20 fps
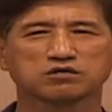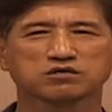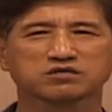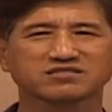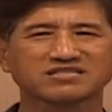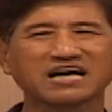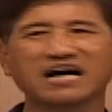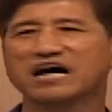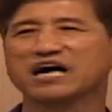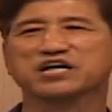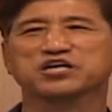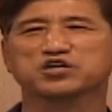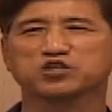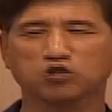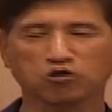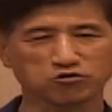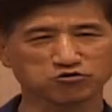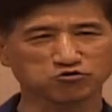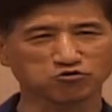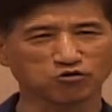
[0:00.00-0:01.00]
당하게
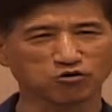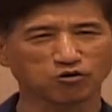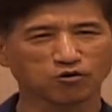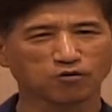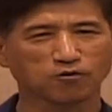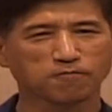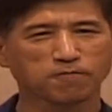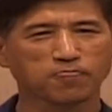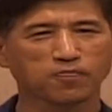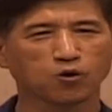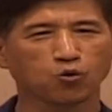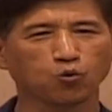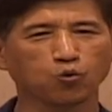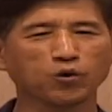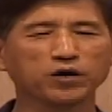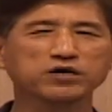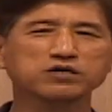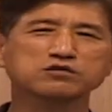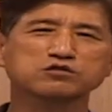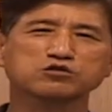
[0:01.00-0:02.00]
되었죠.
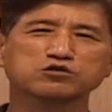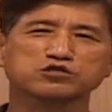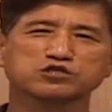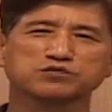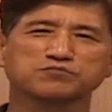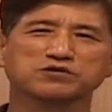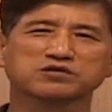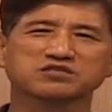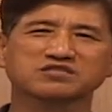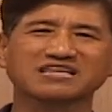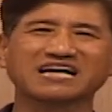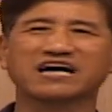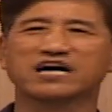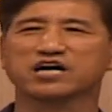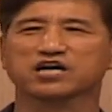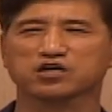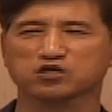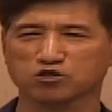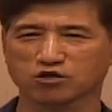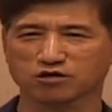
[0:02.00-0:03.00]
왜 흩어짐을
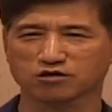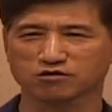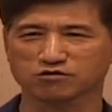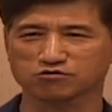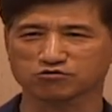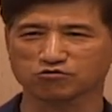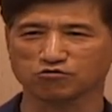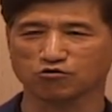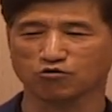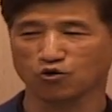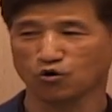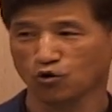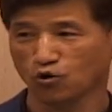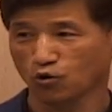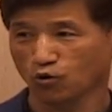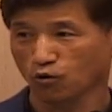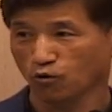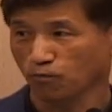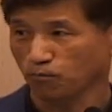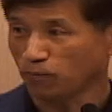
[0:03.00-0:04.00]
당하게 되었겠어요?
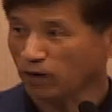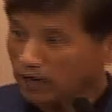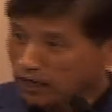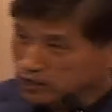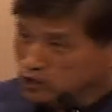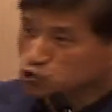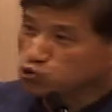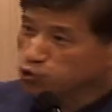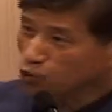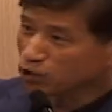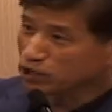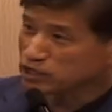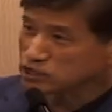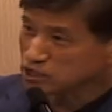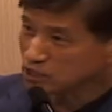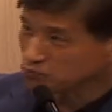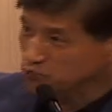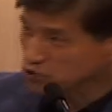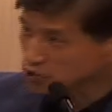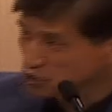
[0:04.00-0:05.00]
말이 통하는
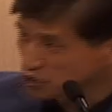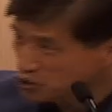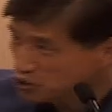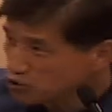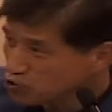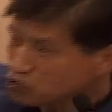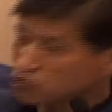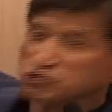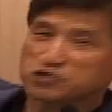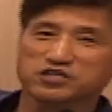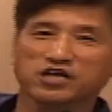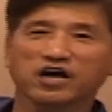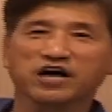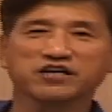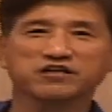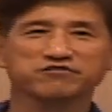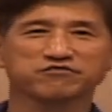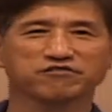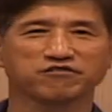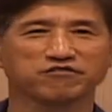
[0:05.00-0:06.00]
사람들끼리 흩어져
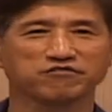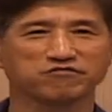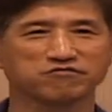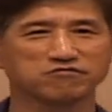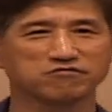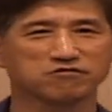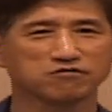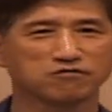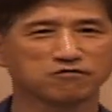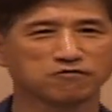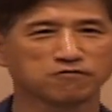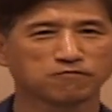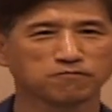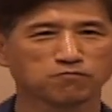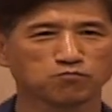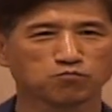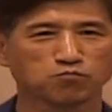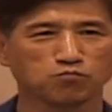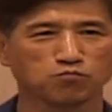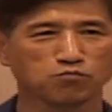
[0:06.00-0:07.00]
나가는 거예요.
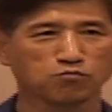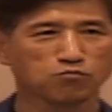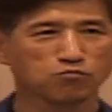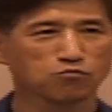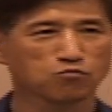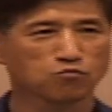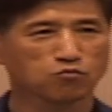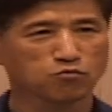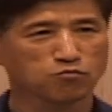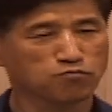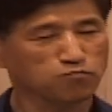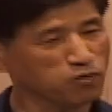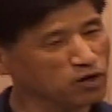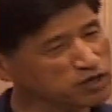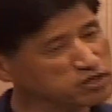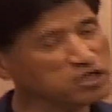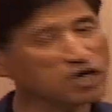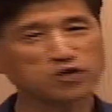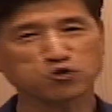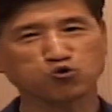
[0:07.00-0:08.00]

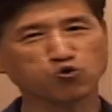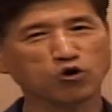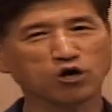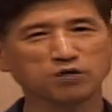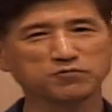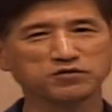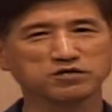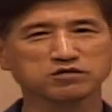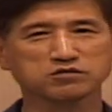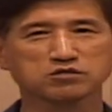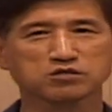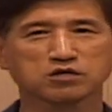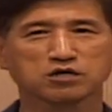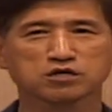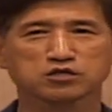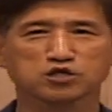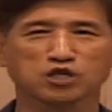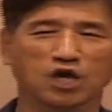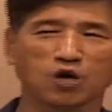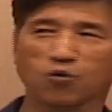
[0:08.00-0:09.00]
말이 안 통하면
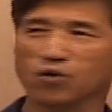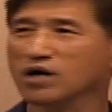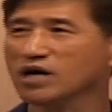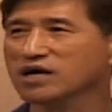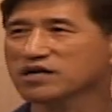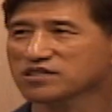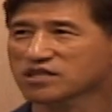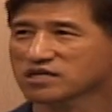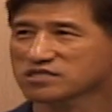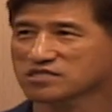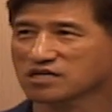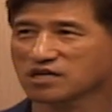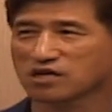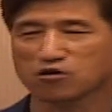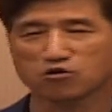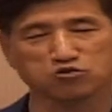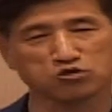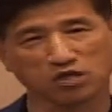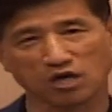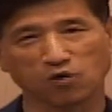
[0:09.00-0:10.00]
대화가 안
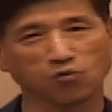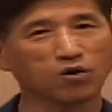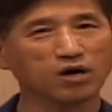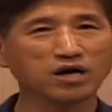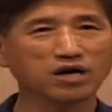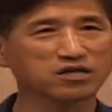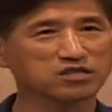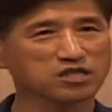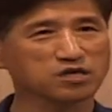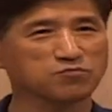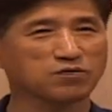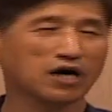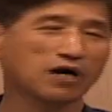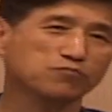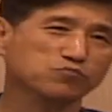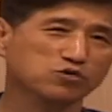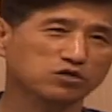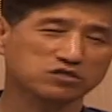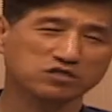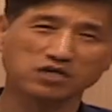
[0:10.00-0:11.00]
되잖아요. 대화가 안 되면
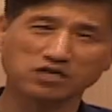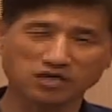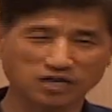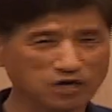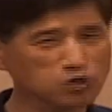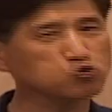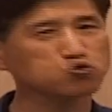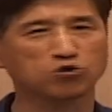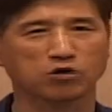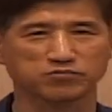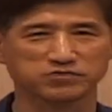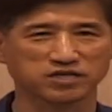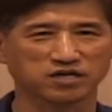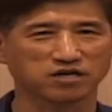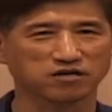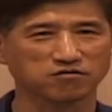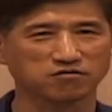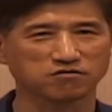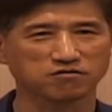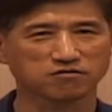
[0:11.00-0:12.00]
함께 살아갈 수가
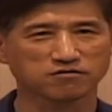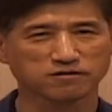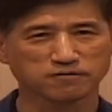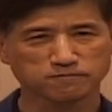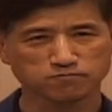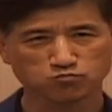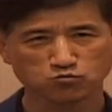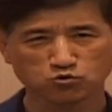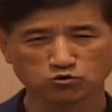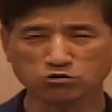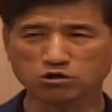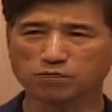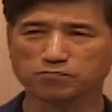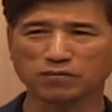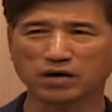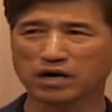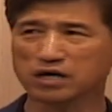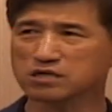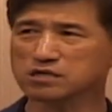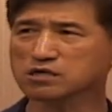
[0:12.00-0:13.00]
없잖아요. 그럼
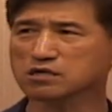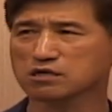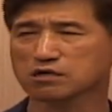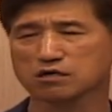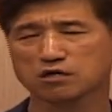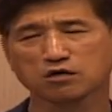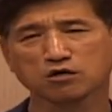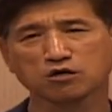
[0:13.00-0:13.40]
말이